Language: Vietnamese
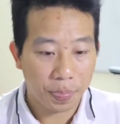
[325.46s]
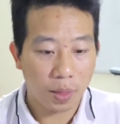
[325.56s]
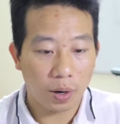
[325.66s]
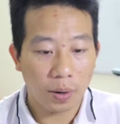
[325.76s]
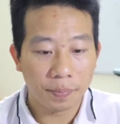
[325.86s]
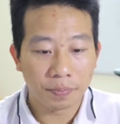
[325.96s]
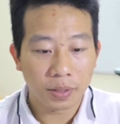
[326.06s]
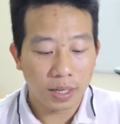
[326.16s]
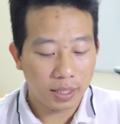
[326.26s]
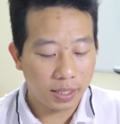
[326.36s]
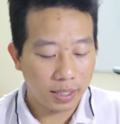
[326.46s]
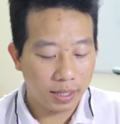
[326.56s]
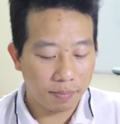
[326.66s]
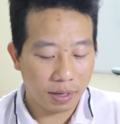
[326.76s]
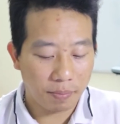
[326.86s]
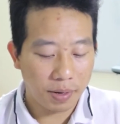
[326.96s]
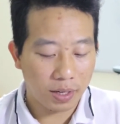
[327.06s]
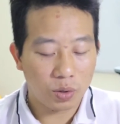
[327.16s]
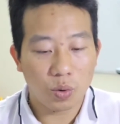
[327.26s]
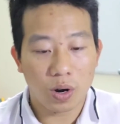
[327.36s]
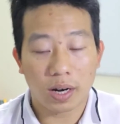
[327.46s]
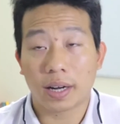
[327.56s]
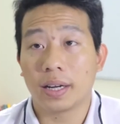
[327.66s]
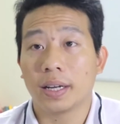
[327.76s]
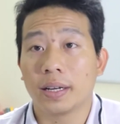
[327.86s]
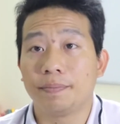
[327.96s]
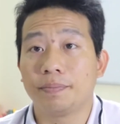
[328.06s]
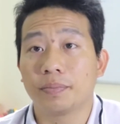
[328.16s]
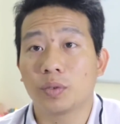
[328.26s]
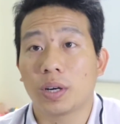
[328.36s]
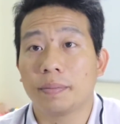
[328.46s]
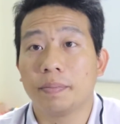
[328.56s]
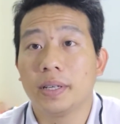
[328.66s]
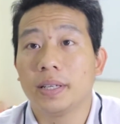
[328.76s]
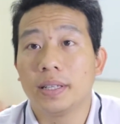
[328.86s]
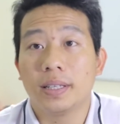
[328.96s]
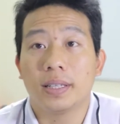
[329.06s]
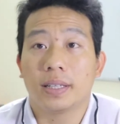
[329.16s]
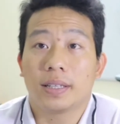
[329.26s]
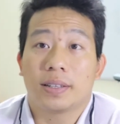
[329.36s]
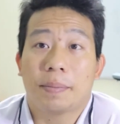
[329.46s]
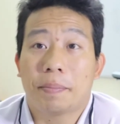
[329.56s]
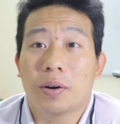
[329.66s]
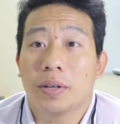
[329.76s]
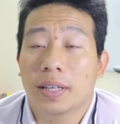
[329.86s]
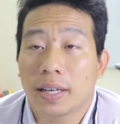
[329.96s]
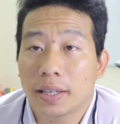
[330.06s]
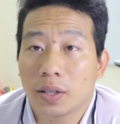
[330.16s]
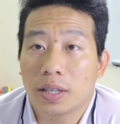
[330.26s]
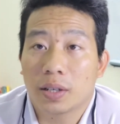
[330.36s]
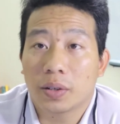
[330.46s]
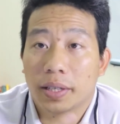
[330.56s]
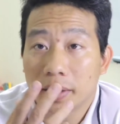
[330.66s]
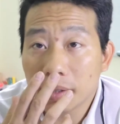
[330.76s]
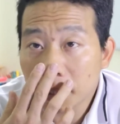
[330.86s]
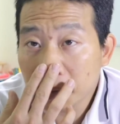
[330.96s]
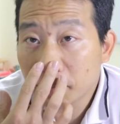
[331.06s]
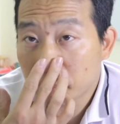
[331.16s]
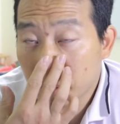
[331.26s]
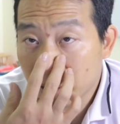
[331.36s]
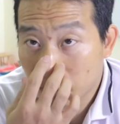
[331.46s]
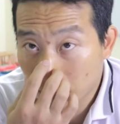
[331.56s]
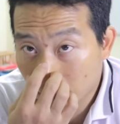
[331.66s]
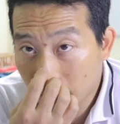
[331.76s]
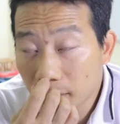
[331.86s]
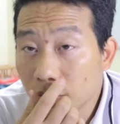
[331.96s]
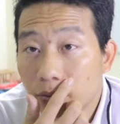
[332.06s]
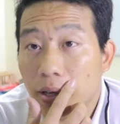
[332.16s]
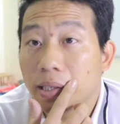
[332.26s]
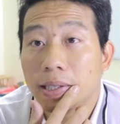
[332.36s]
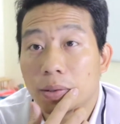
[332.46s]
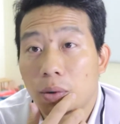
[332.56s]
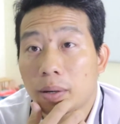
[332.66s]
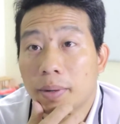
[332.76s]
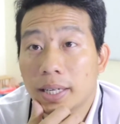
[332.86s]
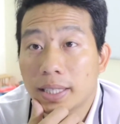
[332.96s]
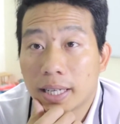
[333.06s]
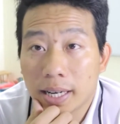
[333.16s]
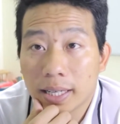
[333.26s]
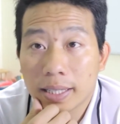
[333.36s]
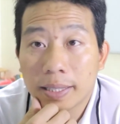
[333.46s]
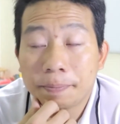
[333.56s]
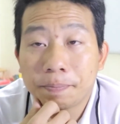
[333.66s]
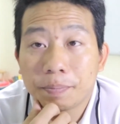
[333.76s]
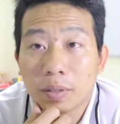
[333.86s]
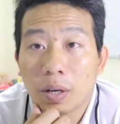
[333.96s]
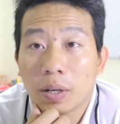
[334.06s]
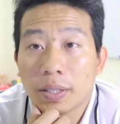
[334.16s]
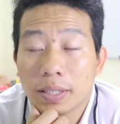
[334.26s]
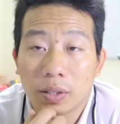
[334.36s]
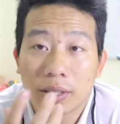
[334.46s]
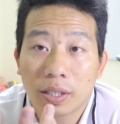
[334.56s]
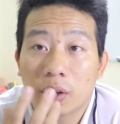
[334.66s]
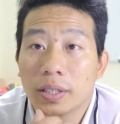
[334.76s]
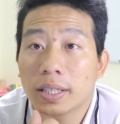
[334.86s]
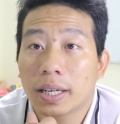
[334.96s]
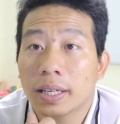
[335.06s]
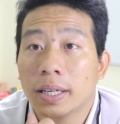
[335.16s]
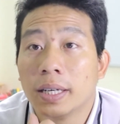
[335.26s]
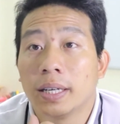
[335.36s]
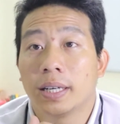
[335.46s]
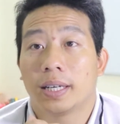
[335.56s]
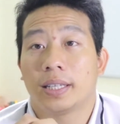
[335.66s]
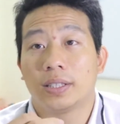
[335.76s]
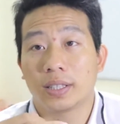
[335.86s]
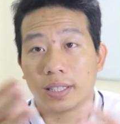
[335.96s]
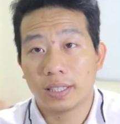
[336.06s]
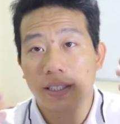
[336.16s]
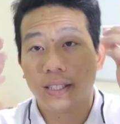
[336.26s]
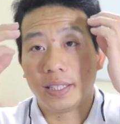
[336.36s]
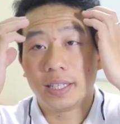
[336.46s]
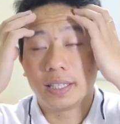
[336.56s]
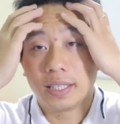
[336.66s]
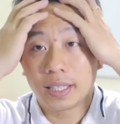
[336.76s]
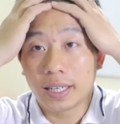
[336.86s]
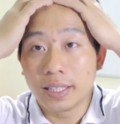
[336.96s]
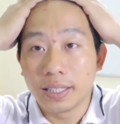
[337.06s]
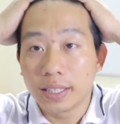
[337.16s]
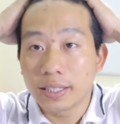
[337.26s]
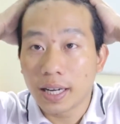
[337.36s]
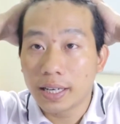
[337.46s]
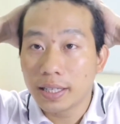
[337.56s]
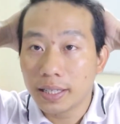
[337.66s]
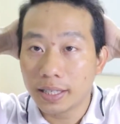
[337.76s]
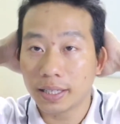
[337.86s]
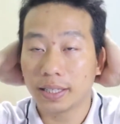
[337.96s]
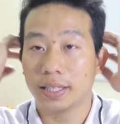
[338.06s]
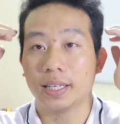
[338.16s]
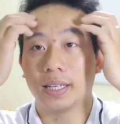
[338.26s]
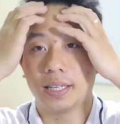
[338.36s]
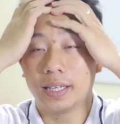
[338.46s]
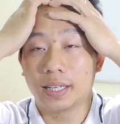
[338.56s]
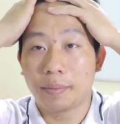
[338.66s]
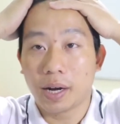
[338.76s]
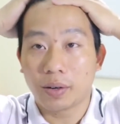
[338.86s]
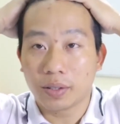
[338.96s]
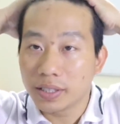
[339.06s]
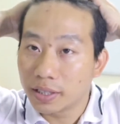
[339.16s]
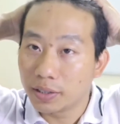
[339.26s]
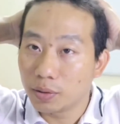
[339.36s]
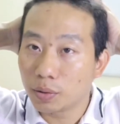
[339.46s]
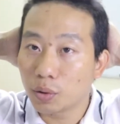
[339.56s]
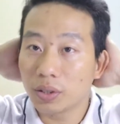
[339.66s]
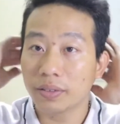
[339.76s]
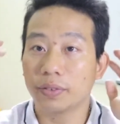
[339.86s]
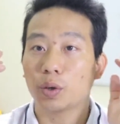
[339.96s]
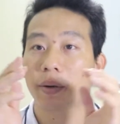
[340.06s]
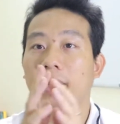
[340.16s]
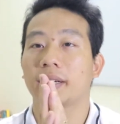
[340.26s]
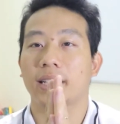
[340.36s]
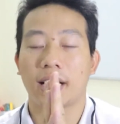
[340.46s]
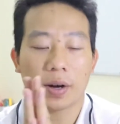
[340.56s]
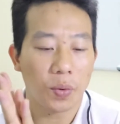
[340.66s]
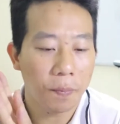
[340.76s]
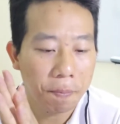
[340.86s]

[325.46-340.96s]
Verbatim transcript: đó thì cái điểm đặc biệt của cái um, loại pin Wrap Power này đó là nó có thể tương thích với máy ảnh của Canon và nhiều loại máy ảnh khác đó thì nó sẽ có những cái à, những cái, cái chỉ định những cái hướng dẫn để các bạn có thể sử dụng tốt nhất với loại máy ảnh nào